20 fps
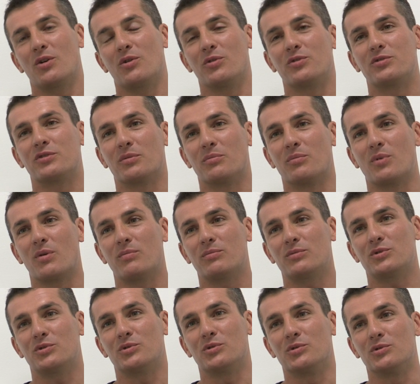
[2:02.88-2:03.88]
le,
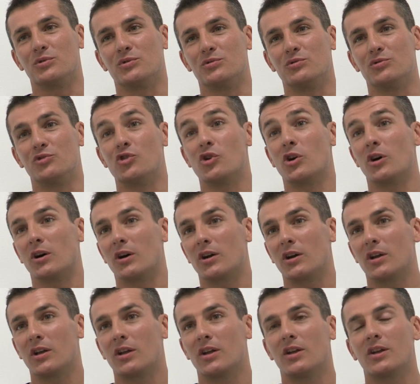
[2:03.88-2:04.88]
summum du genre
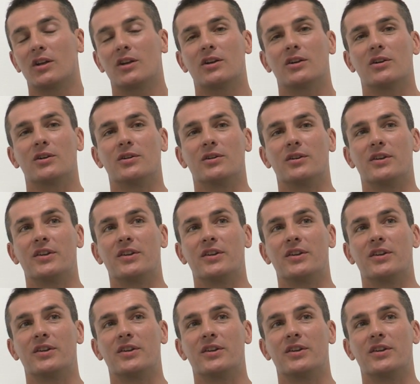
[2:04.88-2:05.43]
euh,